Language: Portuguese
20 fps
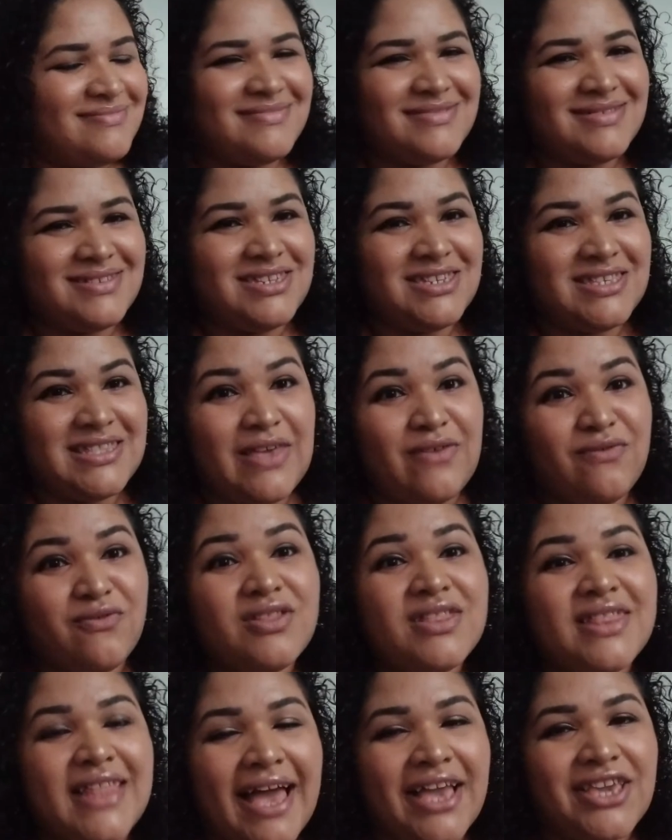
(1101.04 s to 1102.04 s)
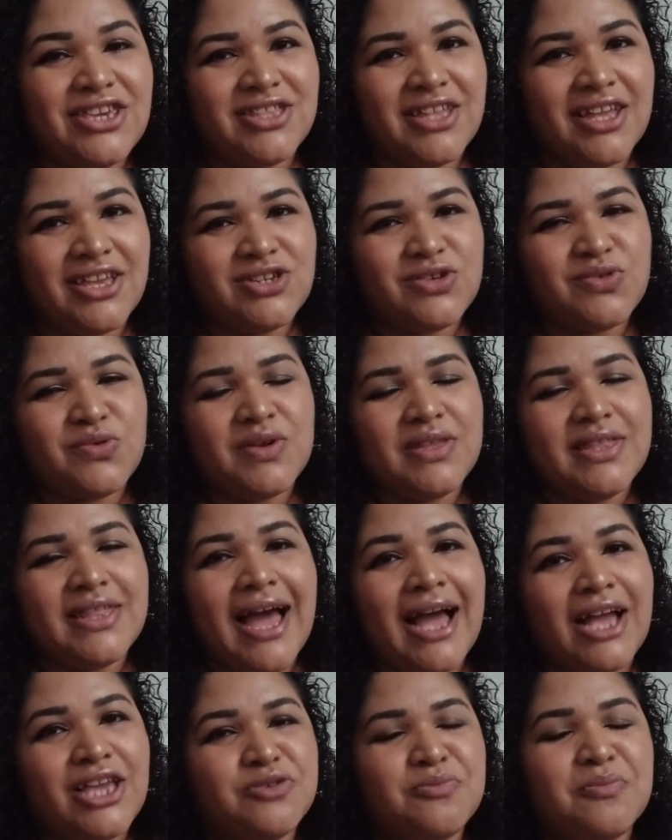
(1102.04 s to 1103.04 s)
a gente tem vontade, né, de
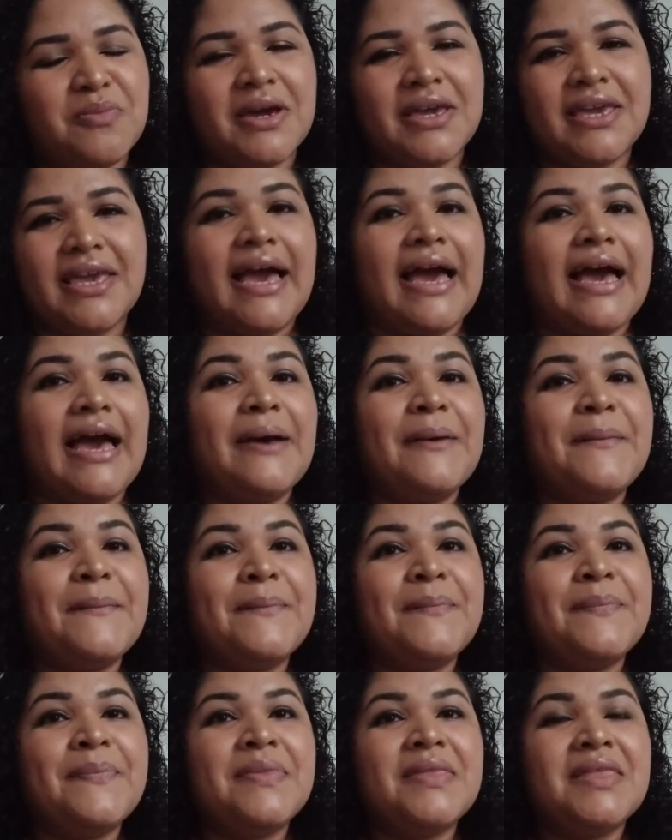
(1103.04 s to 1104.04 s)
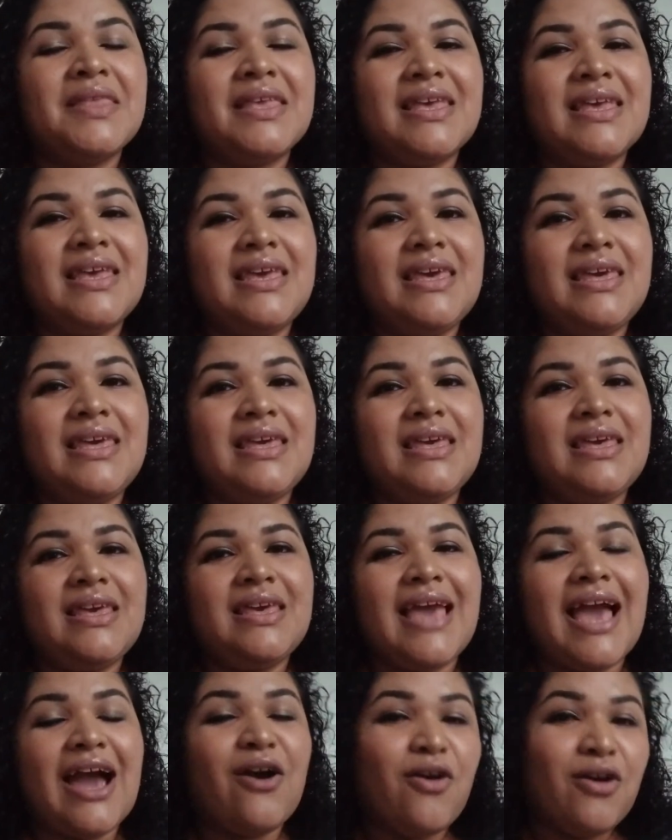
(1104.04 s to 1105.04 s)
cuidar, de banhar.
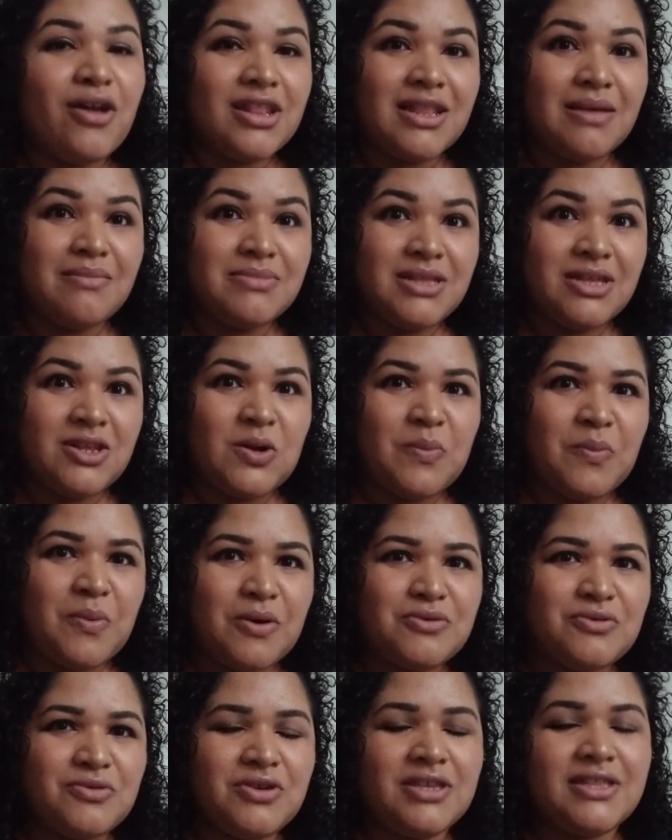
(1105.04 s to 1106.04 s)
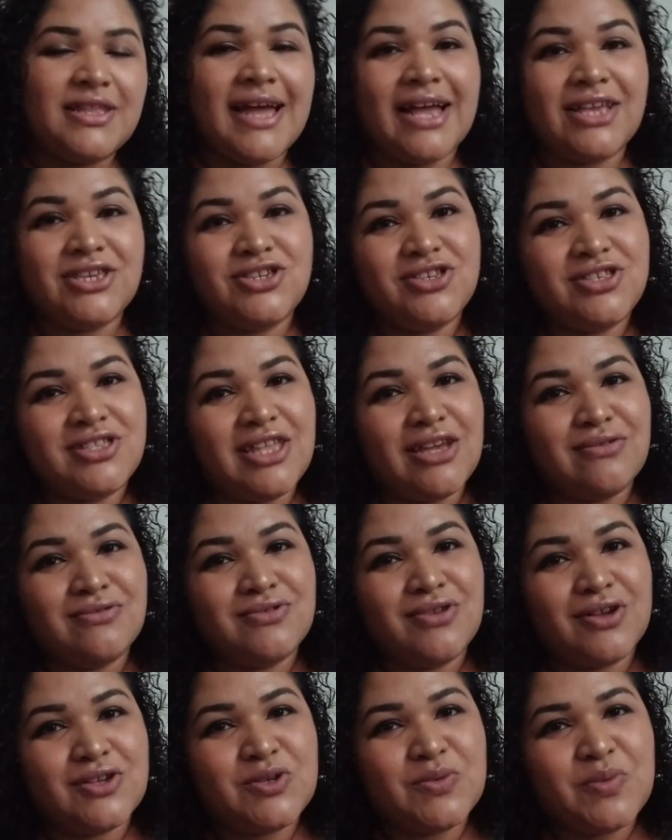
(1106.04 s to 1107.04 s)
E agora estamos tendo a oportunidade de ter o
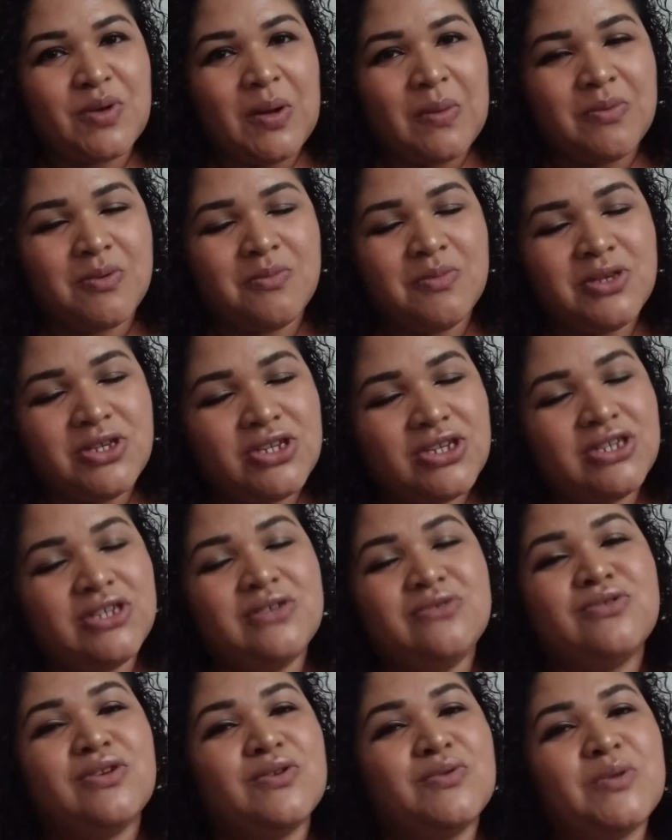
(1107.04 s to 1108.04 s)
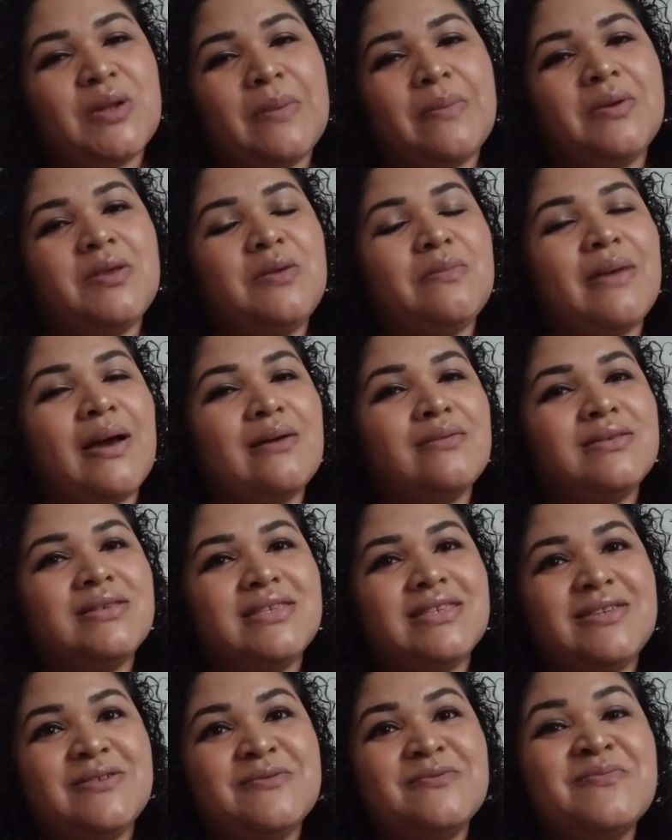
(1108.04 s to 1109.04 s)
nosso próprio bichinho, o nosso próprio
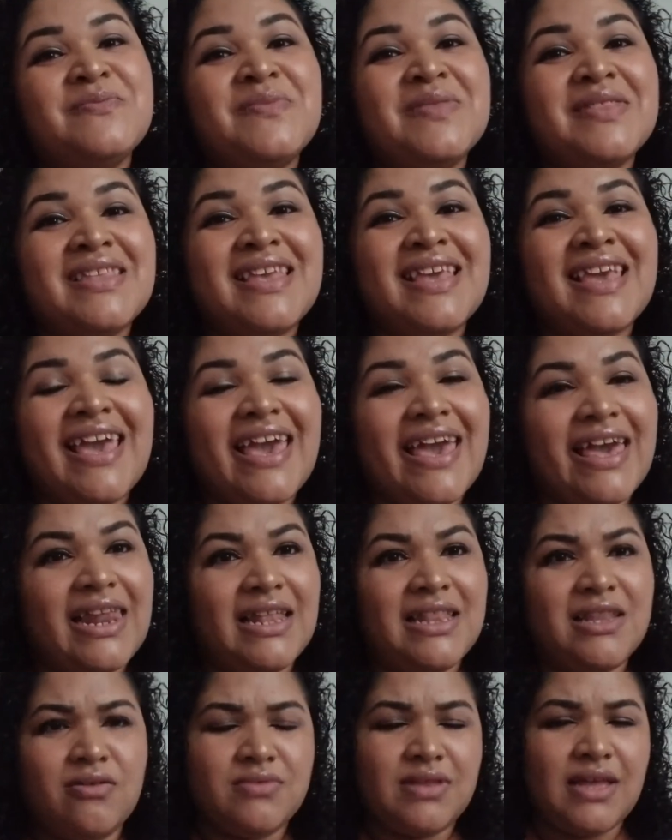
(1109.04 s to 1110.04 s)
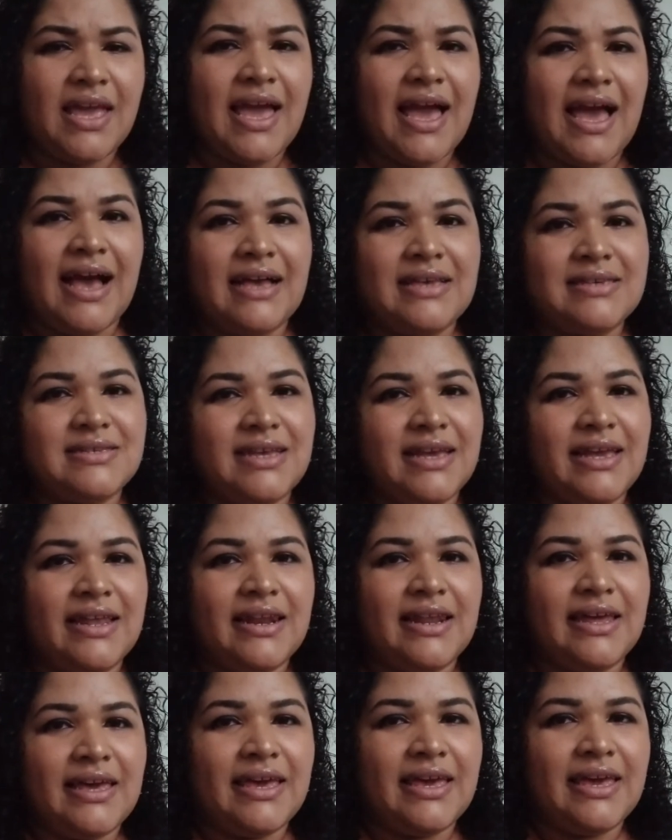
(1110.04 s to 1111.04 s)
animalzinho. Ela não tem raça,
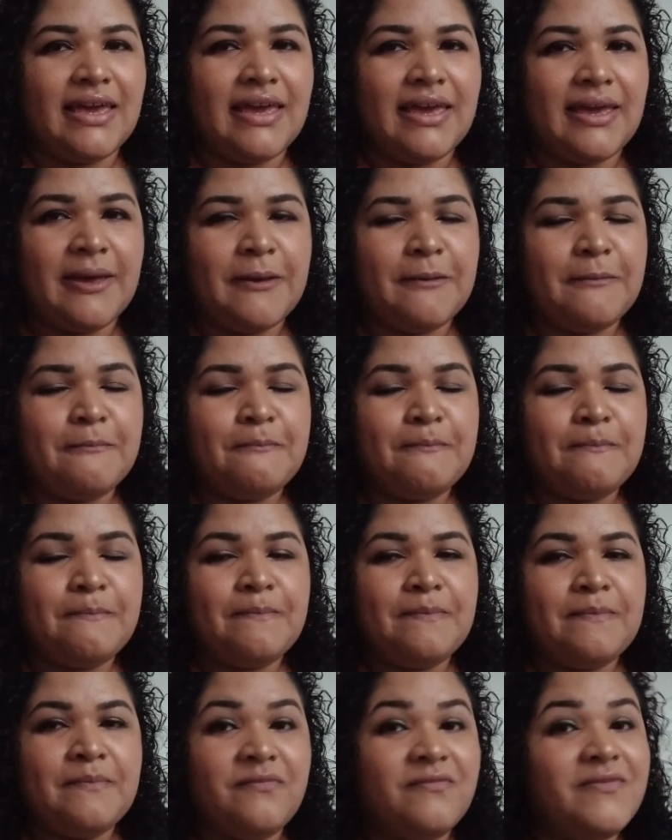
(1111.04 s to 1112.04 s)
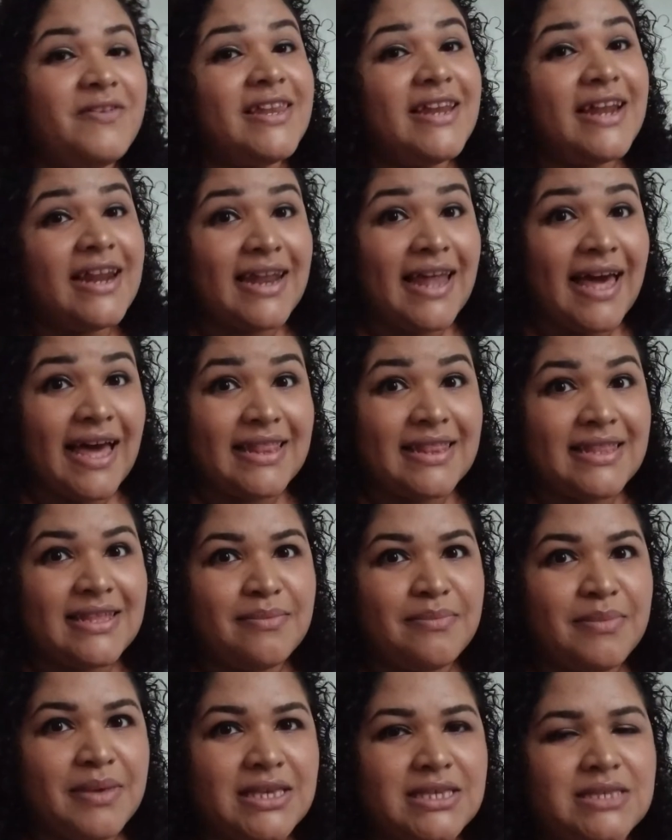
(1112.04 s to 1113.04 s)
ela é vira-lata
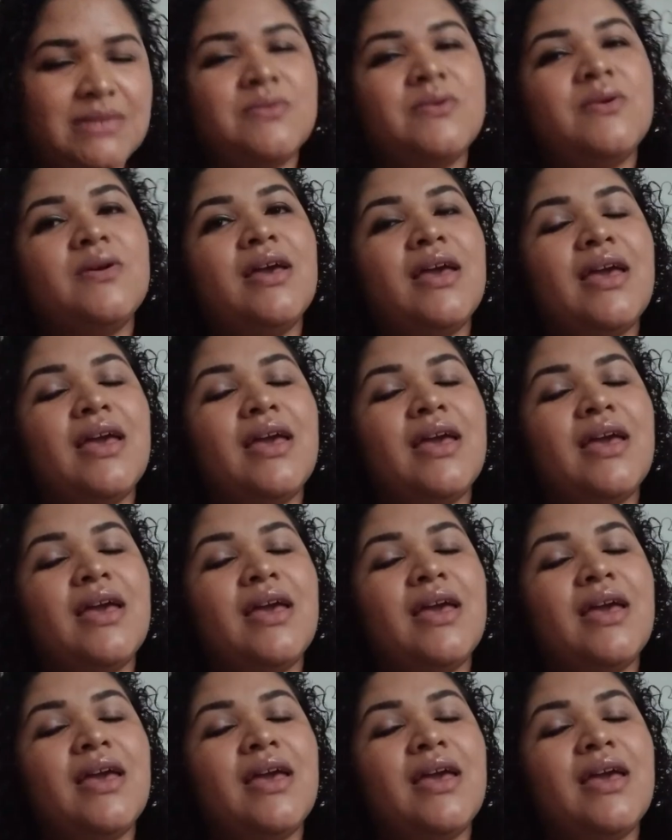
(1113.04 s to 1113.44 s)
mesmo.